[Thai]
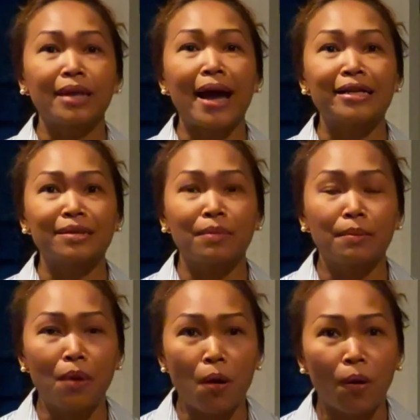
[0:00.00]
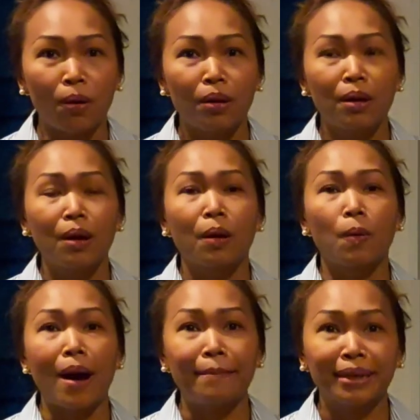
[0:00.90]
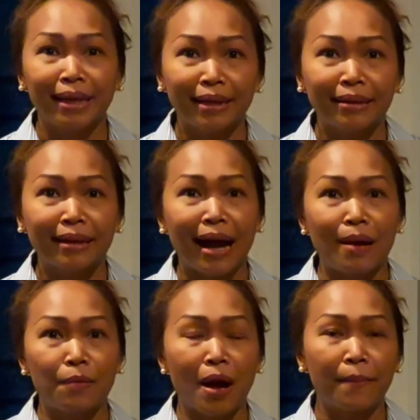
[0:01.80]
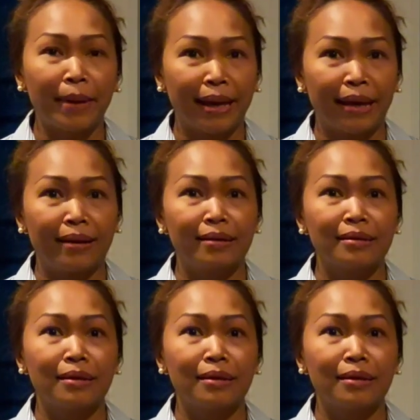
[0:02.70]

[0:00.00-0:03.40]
ไทยจะมาบอกความคิดการวางแผน